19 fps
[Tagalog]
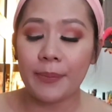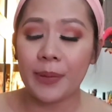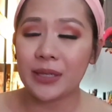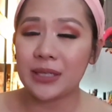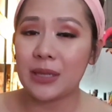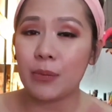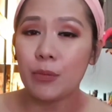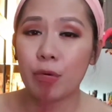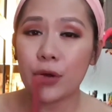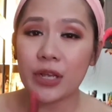Pag
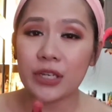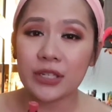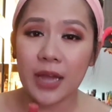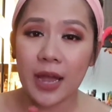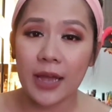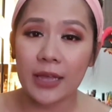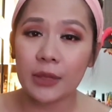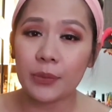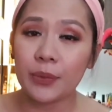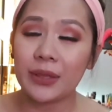nabura
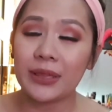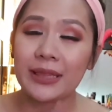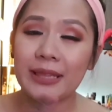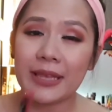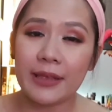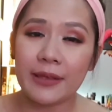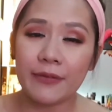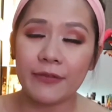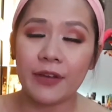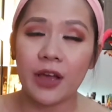siya, it will
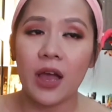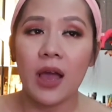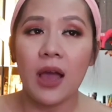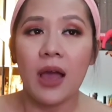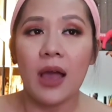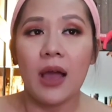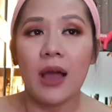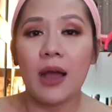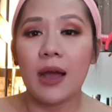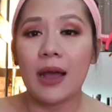leave
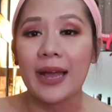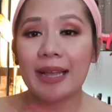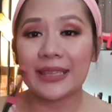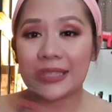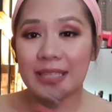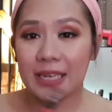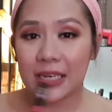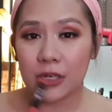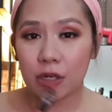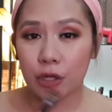uh, a
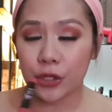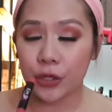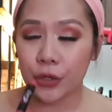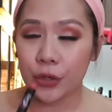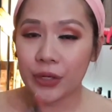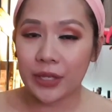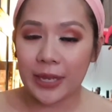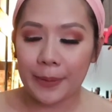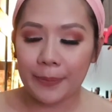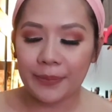tint on
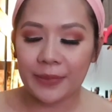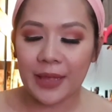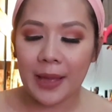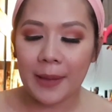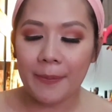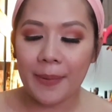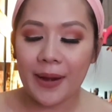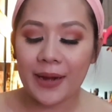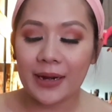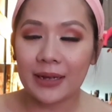your lip
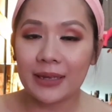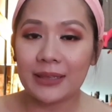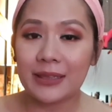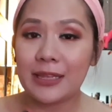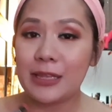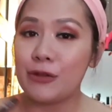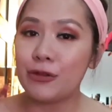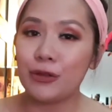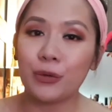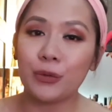na parang
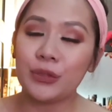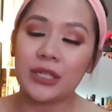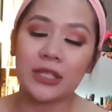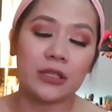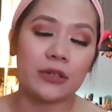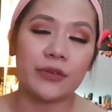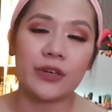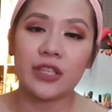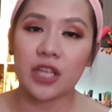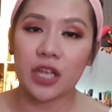you don't need
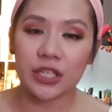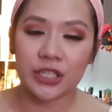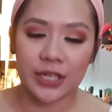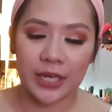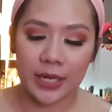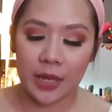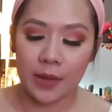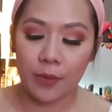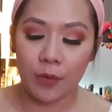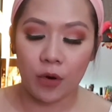to retouch
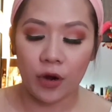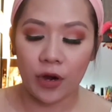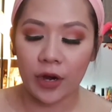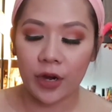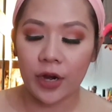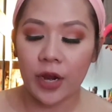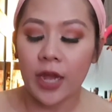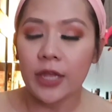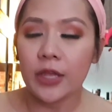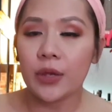anymore.